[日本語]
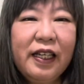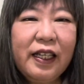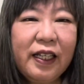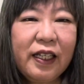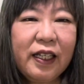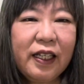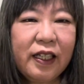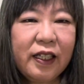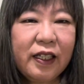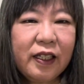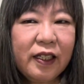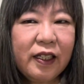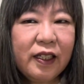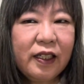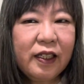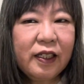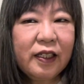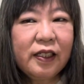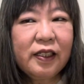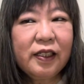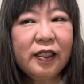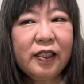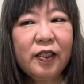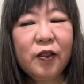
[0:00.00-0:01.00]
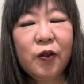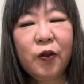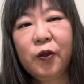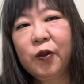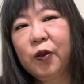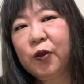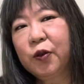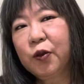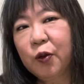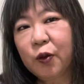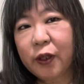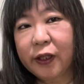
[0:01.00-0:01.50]
えー、いろい
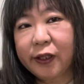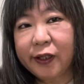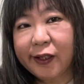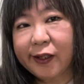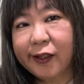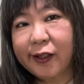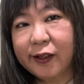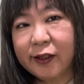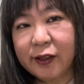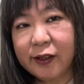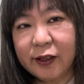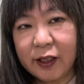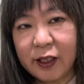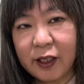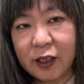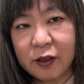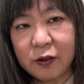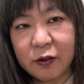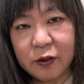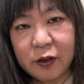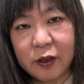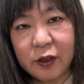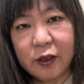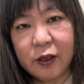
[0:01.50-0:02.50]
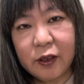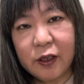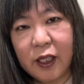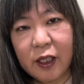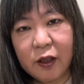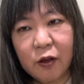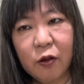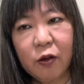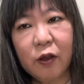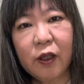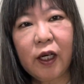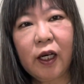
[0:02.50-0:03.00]
ろ動画の中にね、あの、
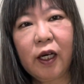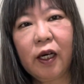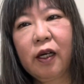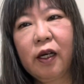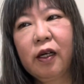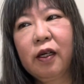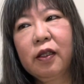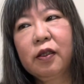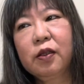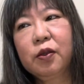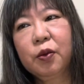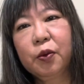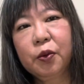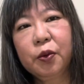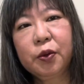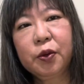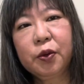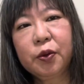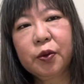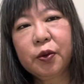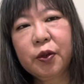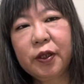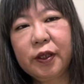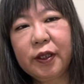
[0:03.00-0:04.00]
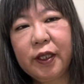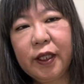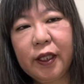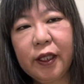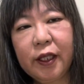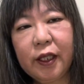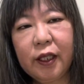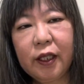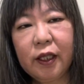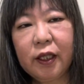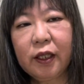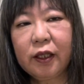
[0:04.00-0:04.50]
猫が登場し
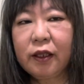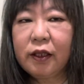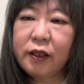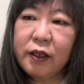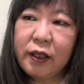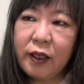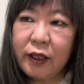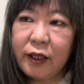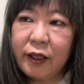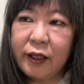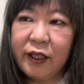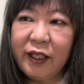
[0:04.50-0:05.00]
てきて、